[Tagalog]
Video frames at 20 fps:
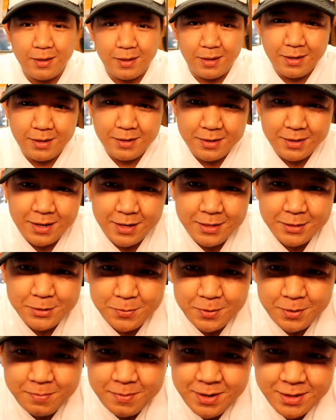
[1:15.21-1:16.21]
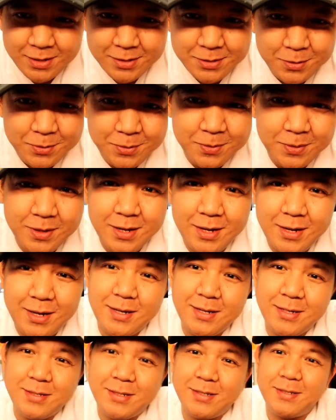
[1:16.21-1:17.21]
And guys, we're back. So
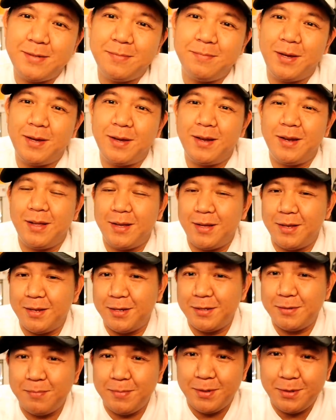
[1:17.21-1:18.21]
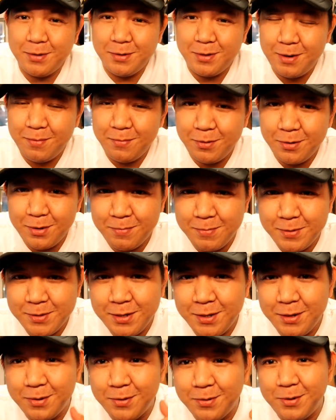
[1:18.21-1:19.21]
guys, by clicking this video, alam nyo naman
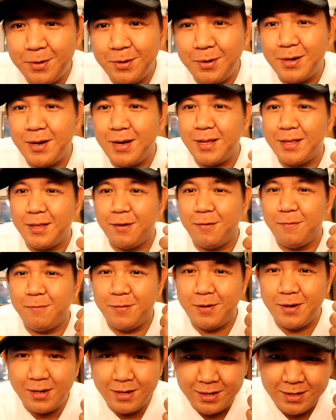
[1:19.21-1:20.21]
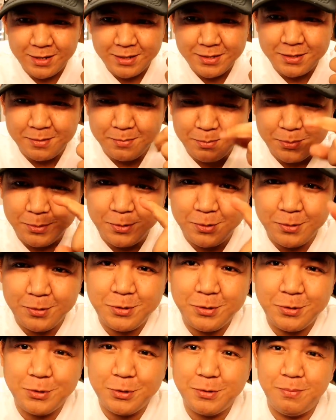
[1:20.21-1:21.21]
siguro yung ating vlog. It's a Polo
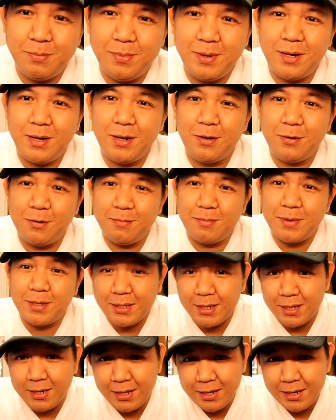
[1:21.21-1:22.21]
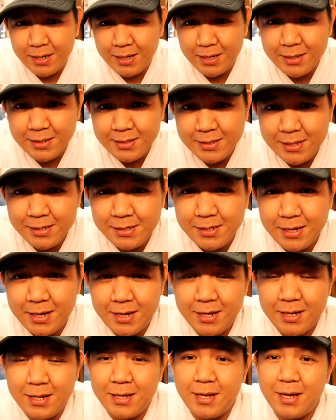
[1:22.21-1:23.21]
Choose vlog. Kung matagal ka na sa
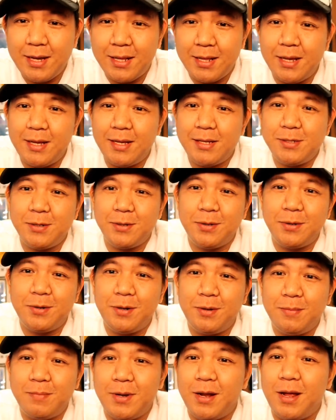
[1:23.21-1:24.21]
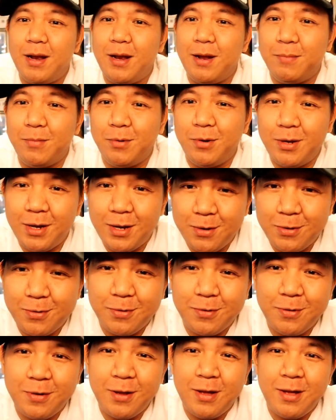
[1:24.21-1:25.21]
channel natin, siguro naman alam mo na
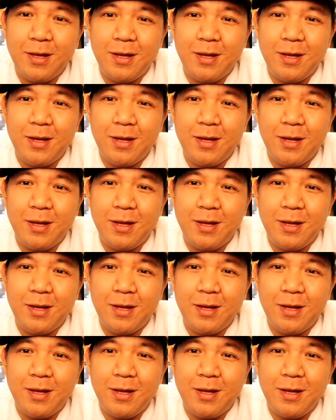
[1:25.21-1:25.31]
kung